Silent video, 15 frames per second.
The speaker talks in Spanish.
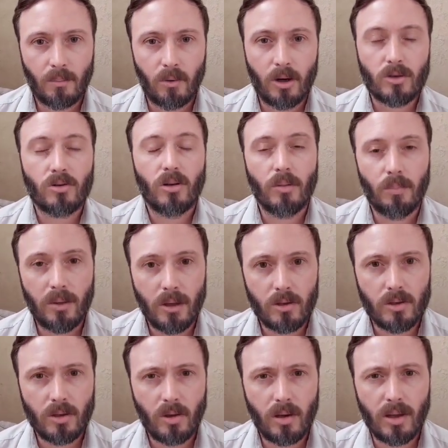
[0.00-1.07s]
Por eso le
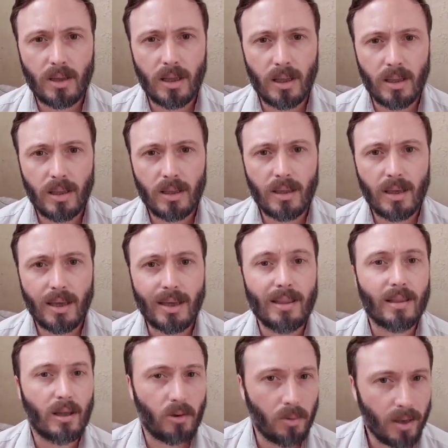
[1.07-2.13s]
pido, señor Intendente, que
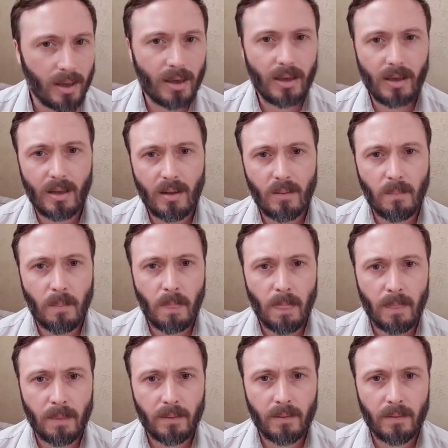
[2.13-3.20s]
intervenga
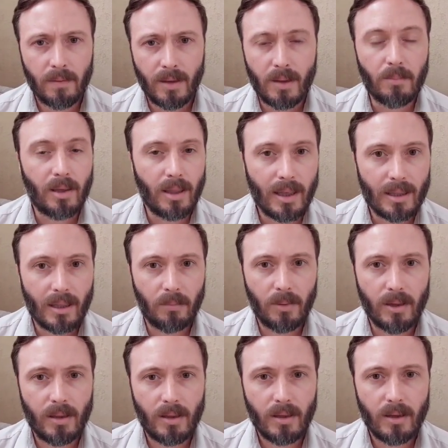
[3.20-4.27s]

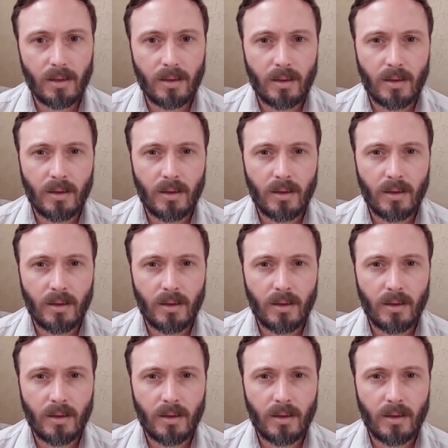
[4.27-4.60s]
inmediatamente